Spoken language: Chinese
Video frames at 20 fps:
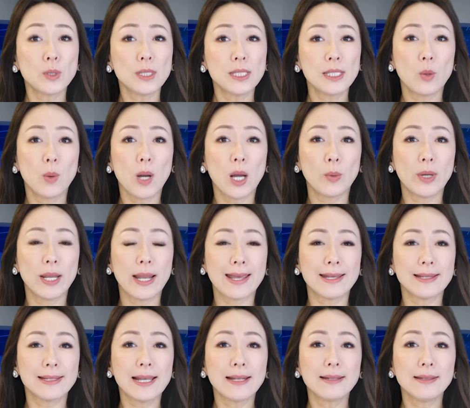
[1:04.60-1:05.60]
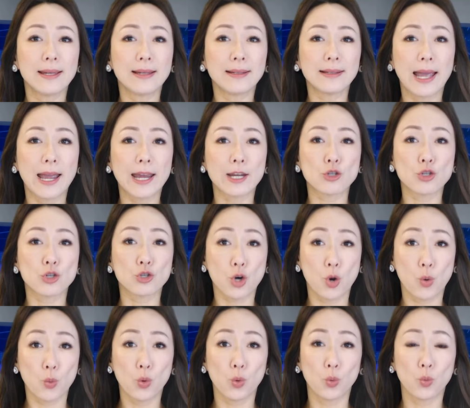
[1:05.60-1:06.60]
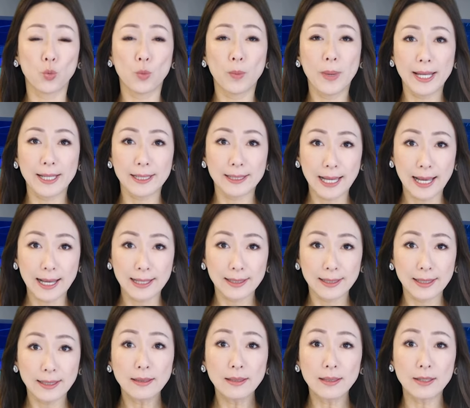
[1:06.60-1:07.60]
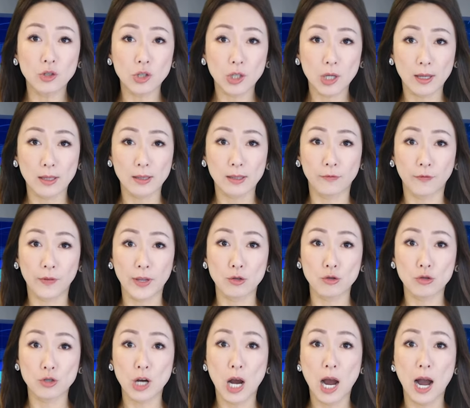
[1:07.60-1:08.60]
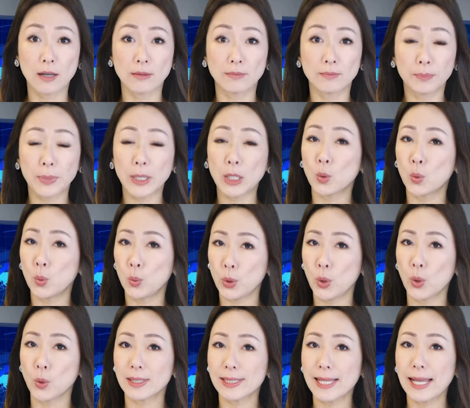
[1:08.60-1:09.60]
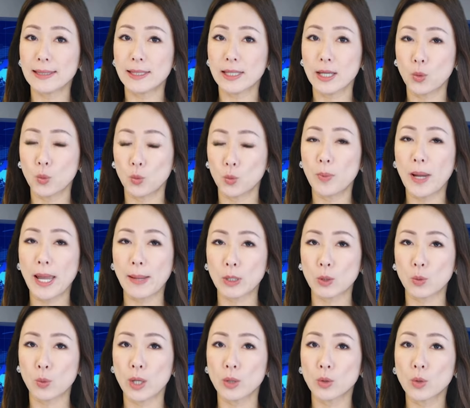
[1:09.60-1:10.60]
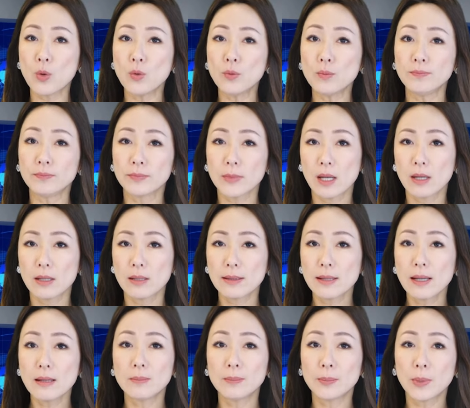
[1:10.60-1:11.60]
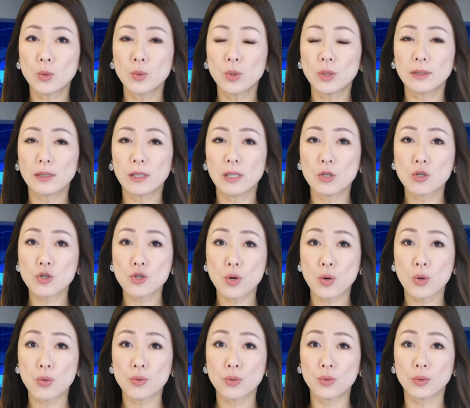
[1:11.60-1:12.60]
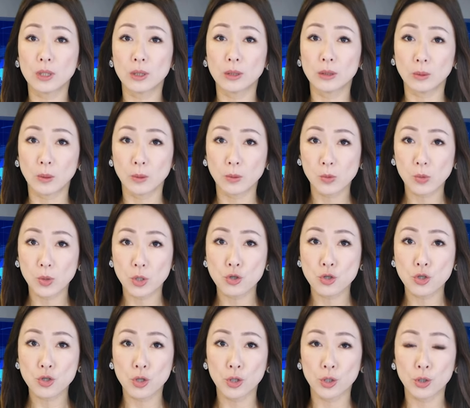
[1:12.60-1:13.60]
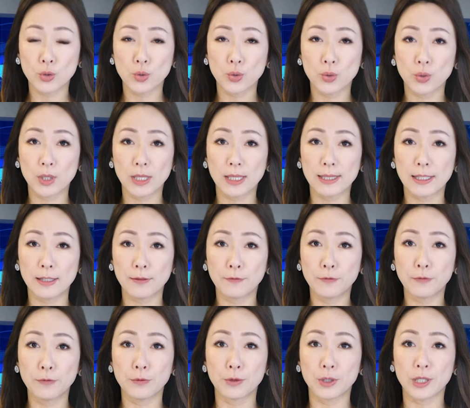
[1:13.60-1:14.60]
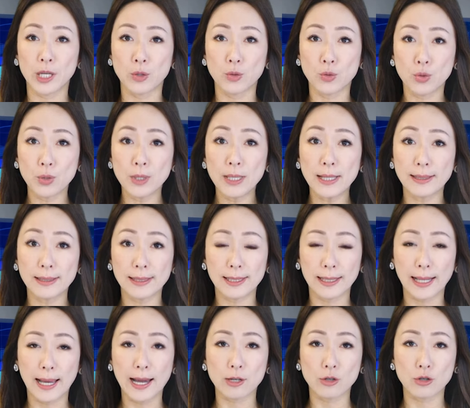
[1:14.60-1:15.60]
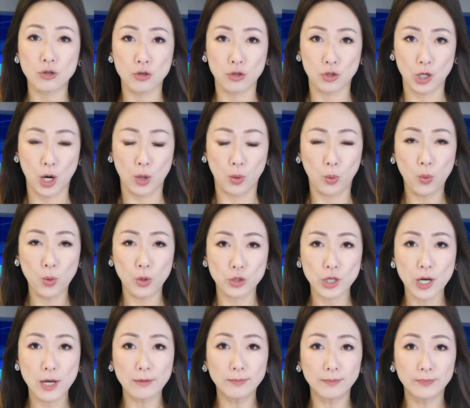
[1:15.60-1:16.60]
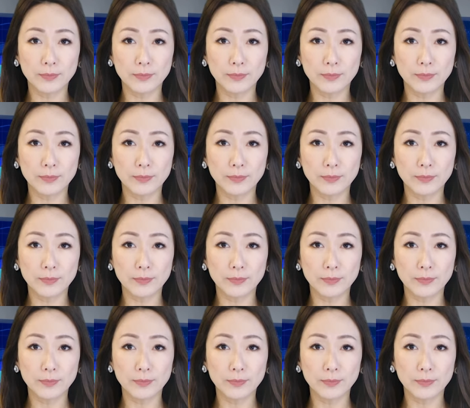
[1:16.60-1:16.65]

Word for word: 计划未来3年开设超过500家新的 Chase 分支行，并雇佣3500名员工，向包括低收入和农村社区以及富人区等其他市场扩张。